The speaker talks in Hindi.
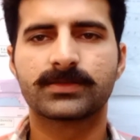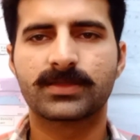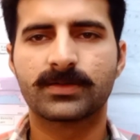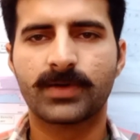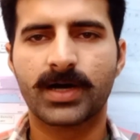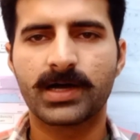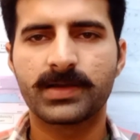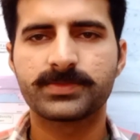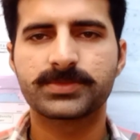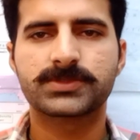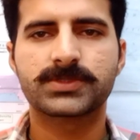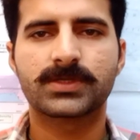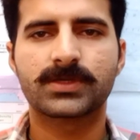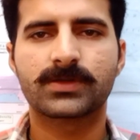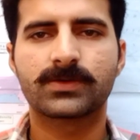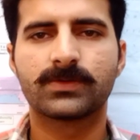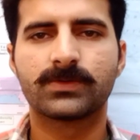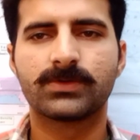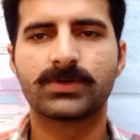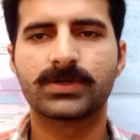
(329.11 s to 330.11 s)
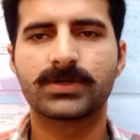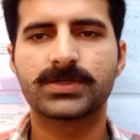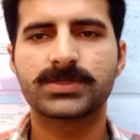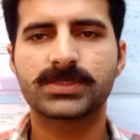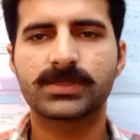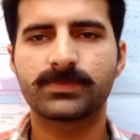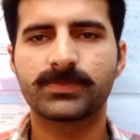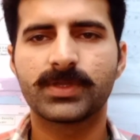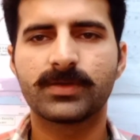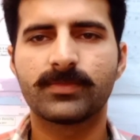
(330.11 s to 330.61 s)
तमाम स्टेक
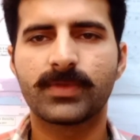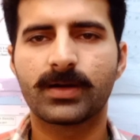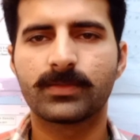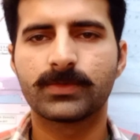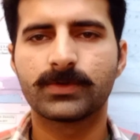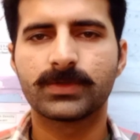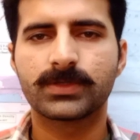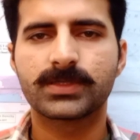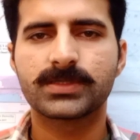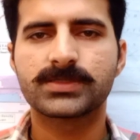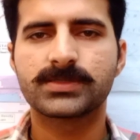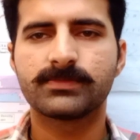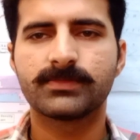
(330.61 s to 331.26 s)
होल्डर्स अपने मामूल की